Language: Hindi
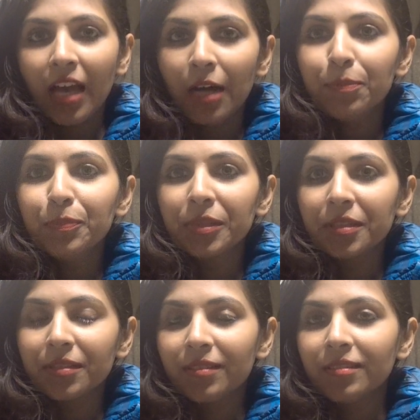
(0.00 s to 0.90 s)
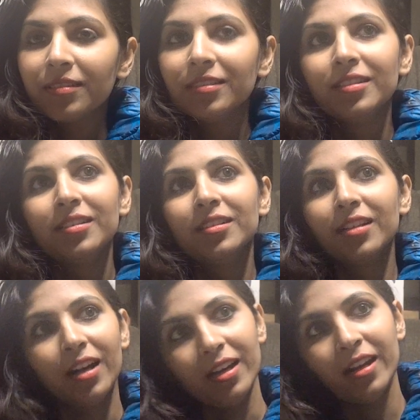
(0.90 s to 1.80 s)
अब
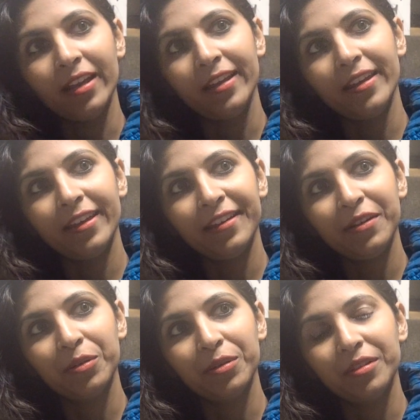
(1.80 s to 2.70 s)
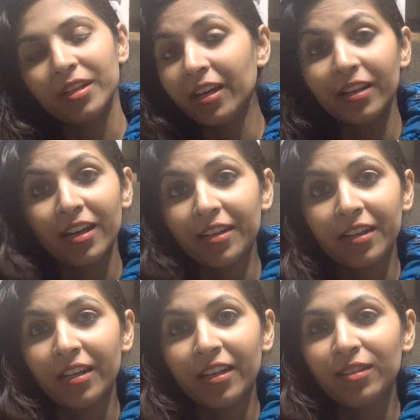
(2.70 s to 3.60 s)
घर आए हैं और खाना
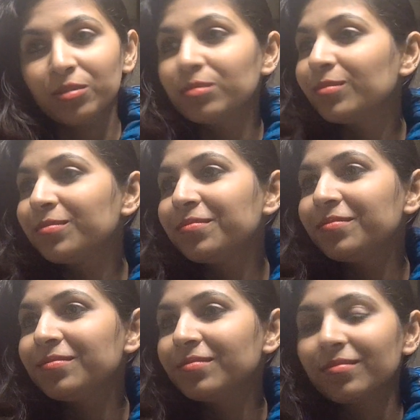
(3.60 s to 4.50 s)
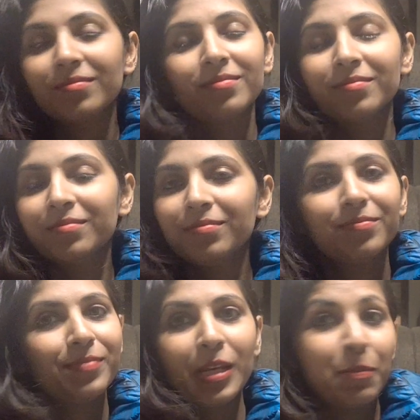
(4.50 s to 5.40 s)
खाना है तो
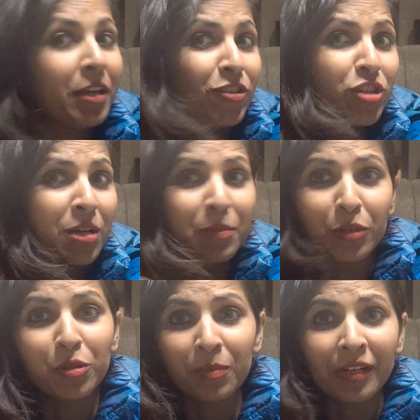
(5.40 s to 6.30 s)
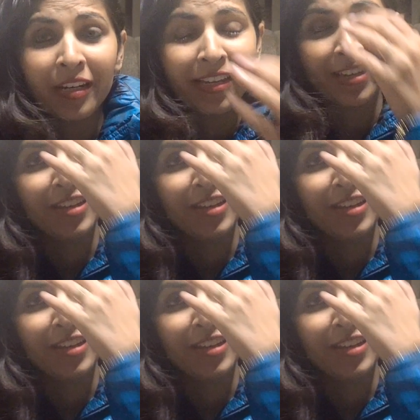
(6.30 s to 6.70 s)
मेरे मियाँ जी का बिल्कुल मन नहीं